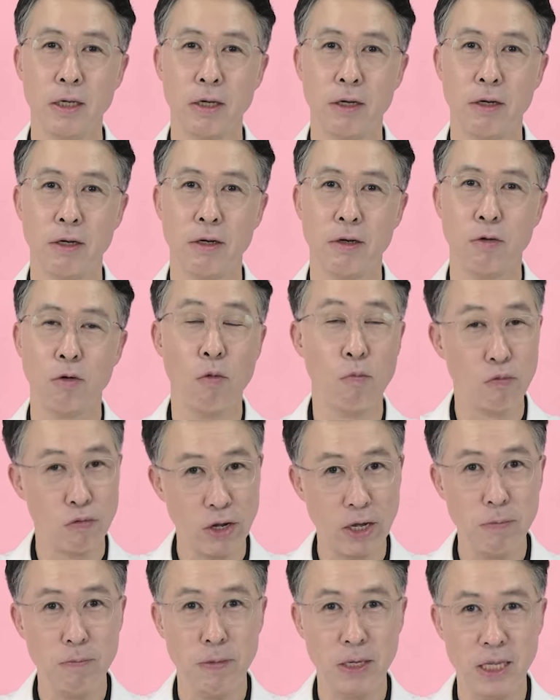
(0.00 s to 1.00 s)
어,
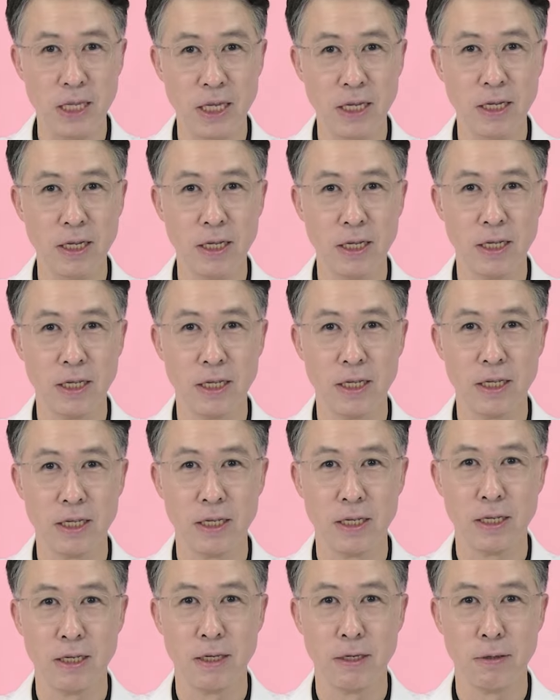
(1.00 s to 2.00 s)
오프라인 미팅,
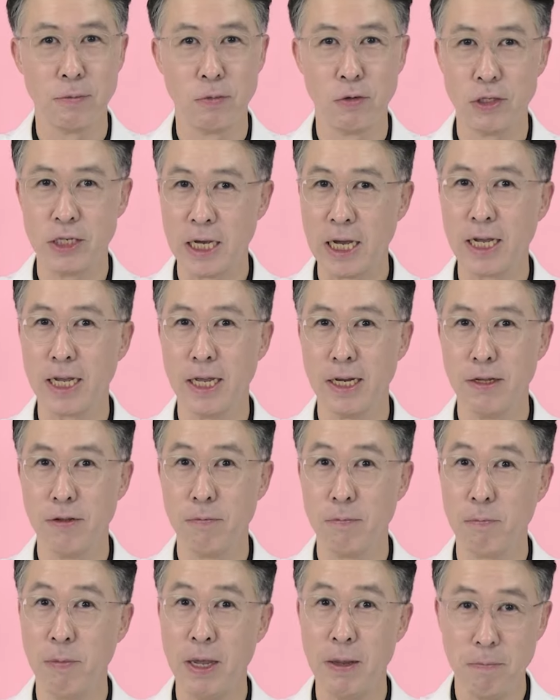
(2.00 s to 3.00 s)
뭐
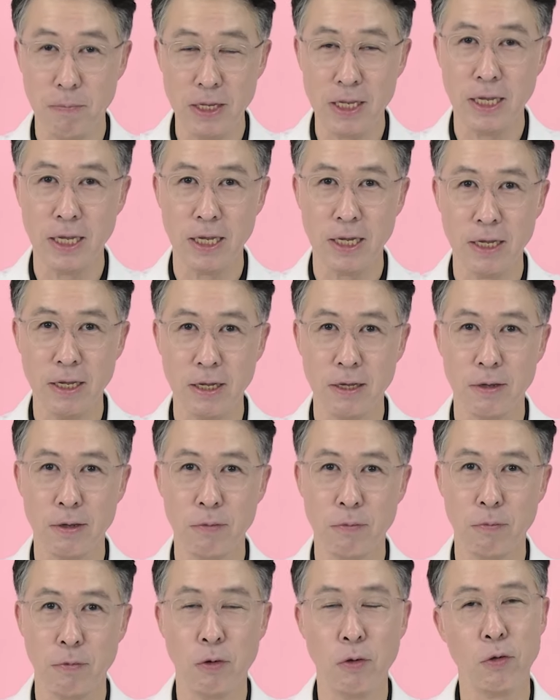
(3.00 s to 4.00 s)
작게는 팬 미팅,
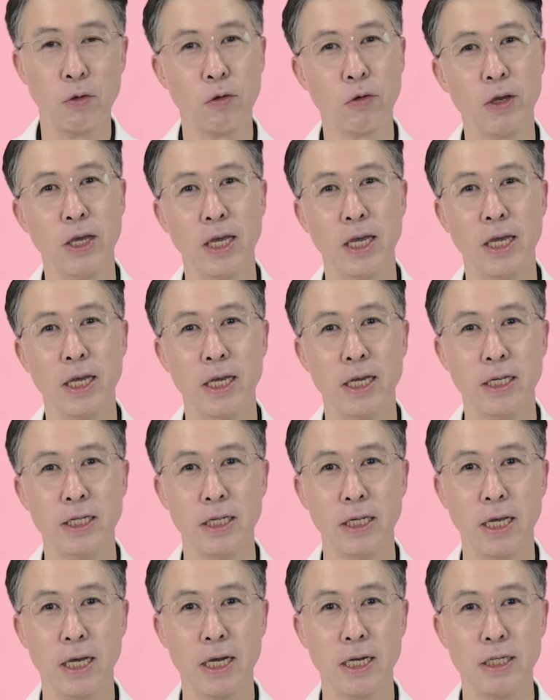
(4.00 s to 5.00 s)
뭐 이렇게
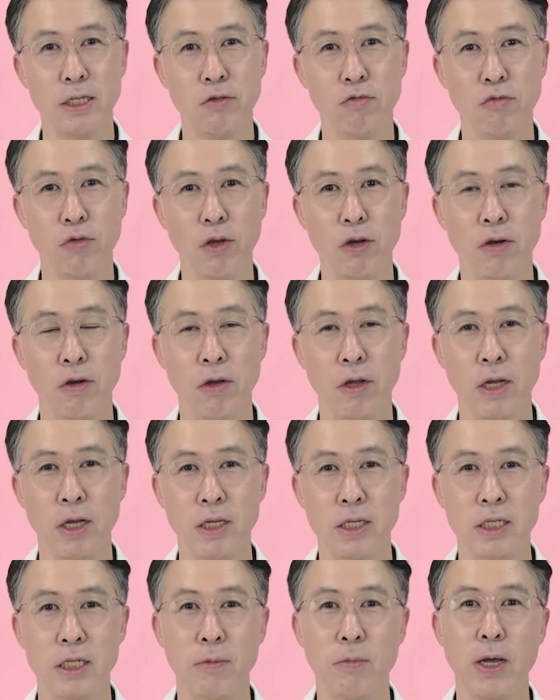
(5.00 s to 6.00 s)
생각하시고요.
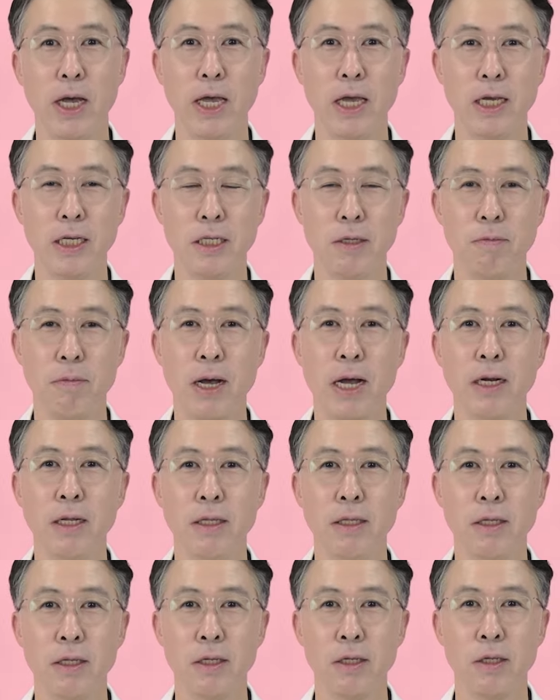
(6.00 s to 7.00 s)
지방에 계신
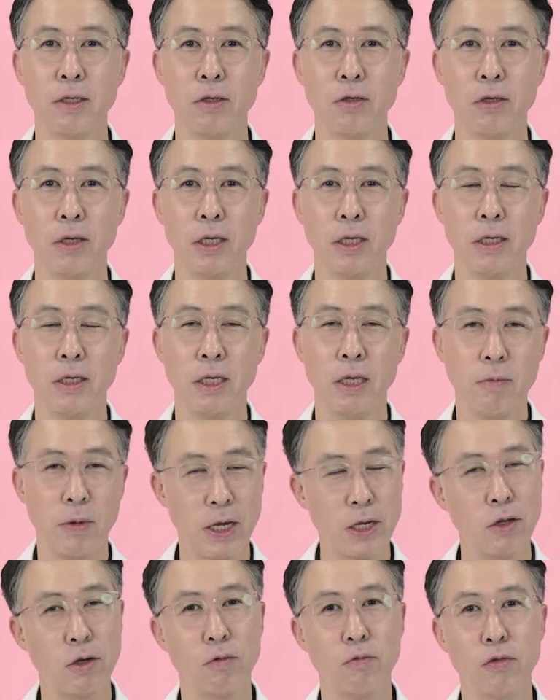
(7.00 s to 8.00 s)
많은
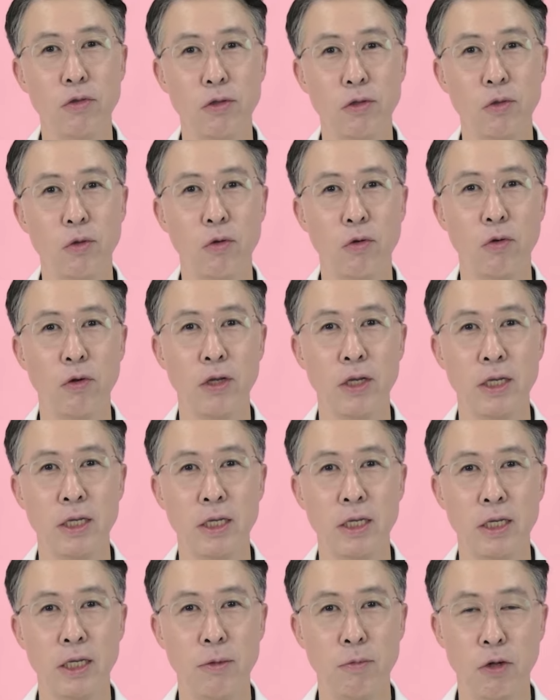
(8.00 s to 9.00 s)
희망 여러분들도
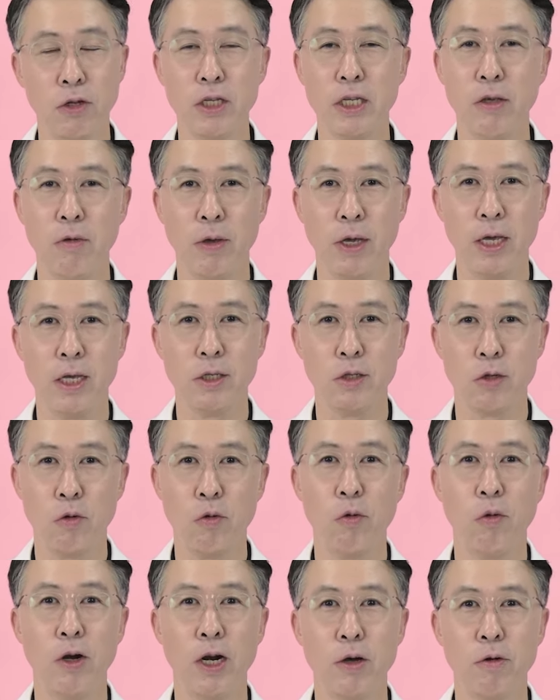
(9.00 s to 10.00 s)
이번 기회에
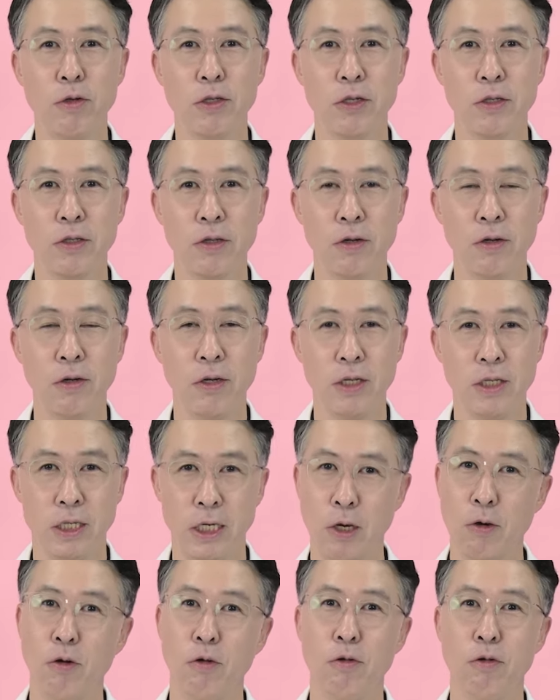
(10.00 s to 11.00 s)
서울 올라오셔서
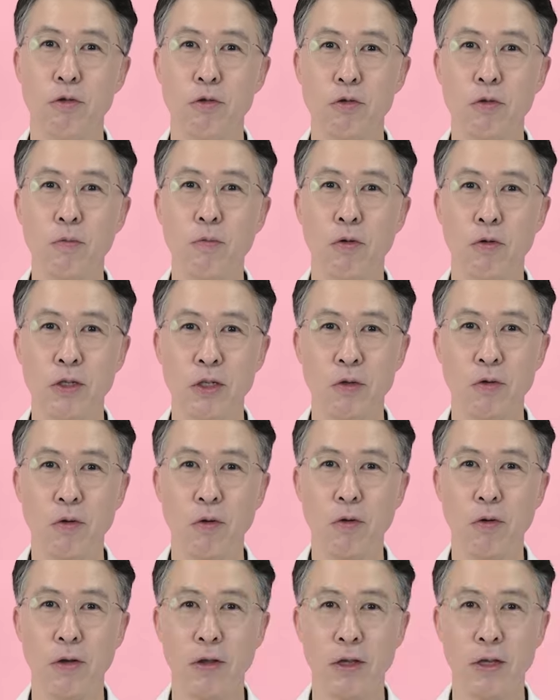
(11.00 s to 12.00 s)
제 얼굴도 좀
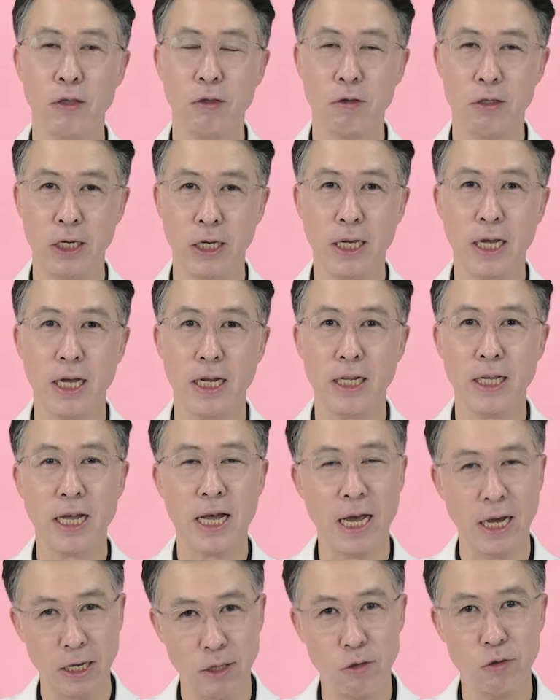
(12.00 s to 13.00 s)
보시고 또 제가 하는
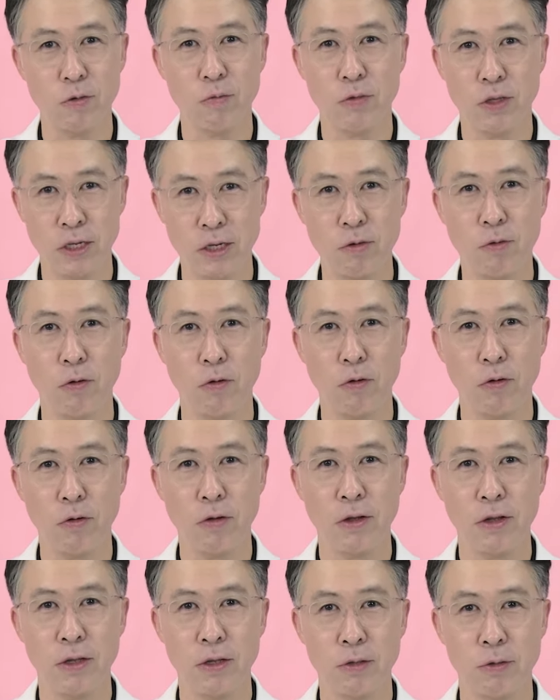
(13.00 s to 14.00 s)
강의도 좀
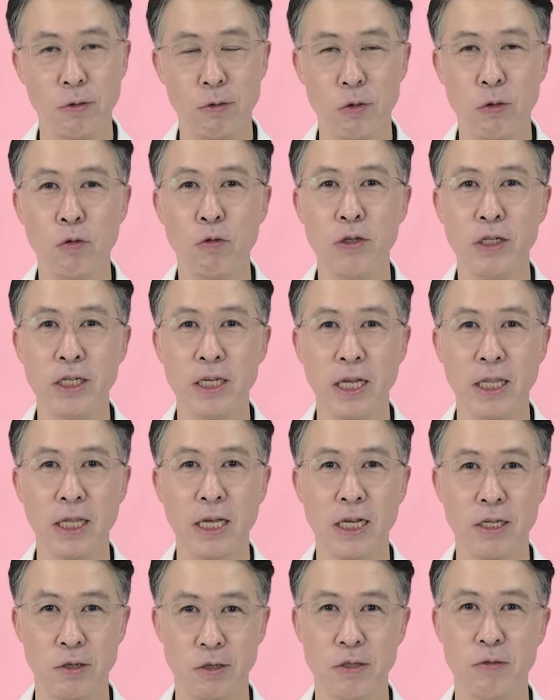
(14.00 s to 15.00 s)
듣고 또 좋은 시간
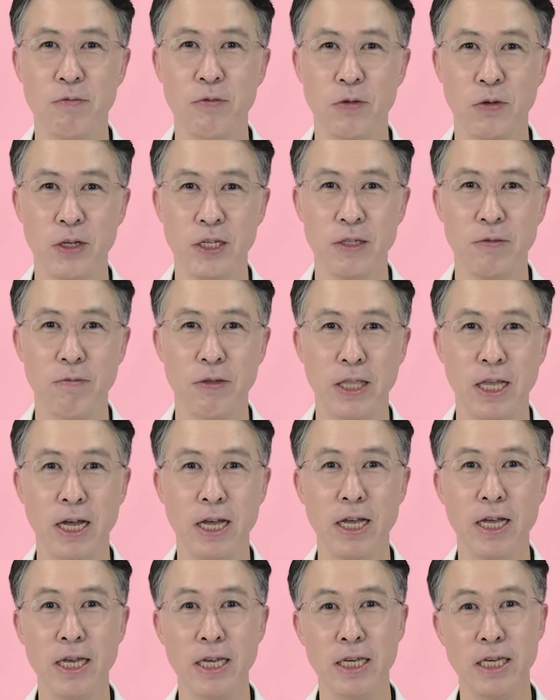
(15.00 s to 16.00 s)
가졌으면
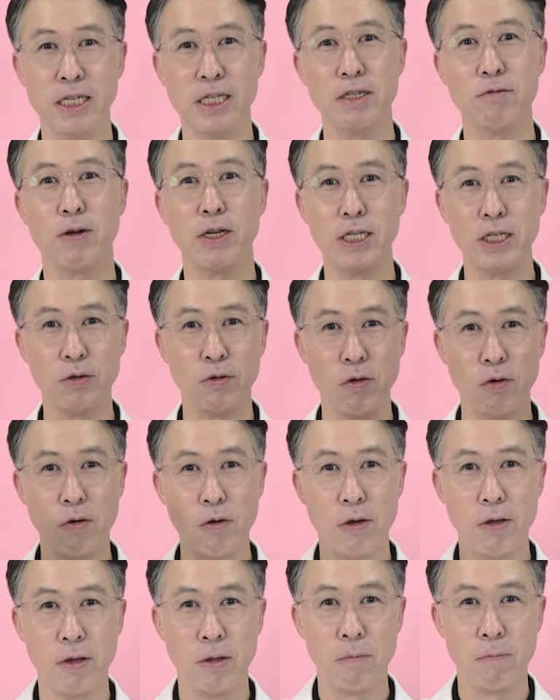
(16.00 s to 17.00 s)
좋겠습니다. 잊지
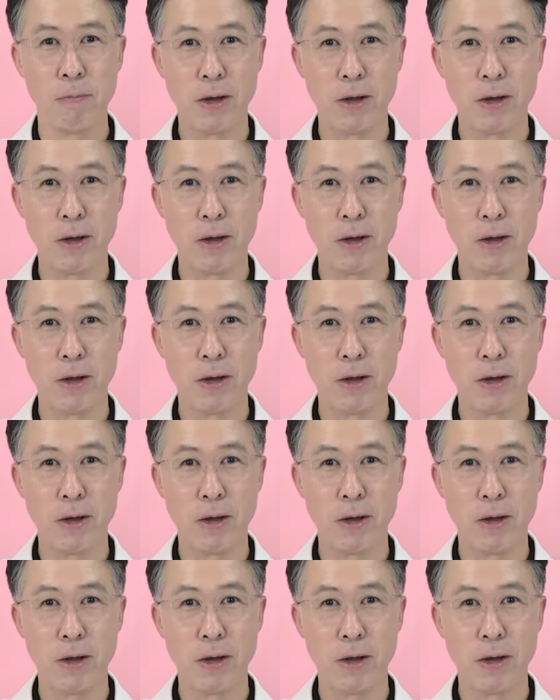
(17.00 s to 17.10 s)
마시고